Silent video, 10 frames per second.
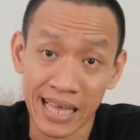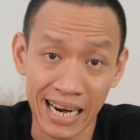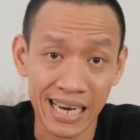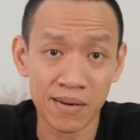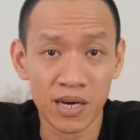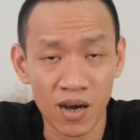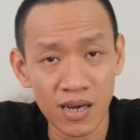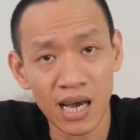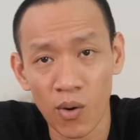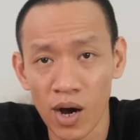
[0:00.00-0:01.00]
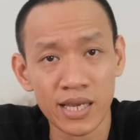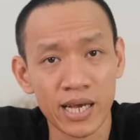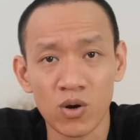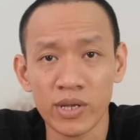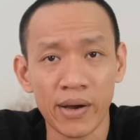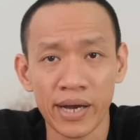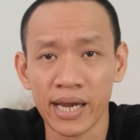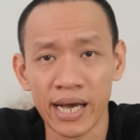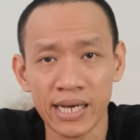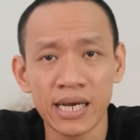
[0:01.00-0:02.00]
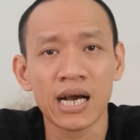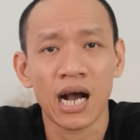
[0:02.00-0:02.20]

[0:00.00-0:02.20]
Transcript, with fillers: Thẳng thắn mà nói là hầu hết thầy cô giáo ngày nay,